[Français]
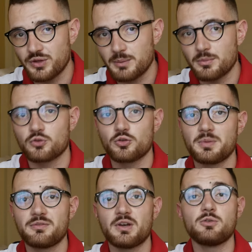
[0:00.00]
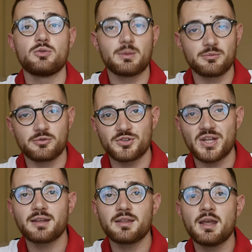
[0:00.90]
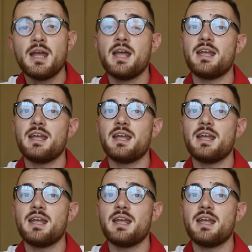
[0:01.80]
du thème Shopify, du thème full stack,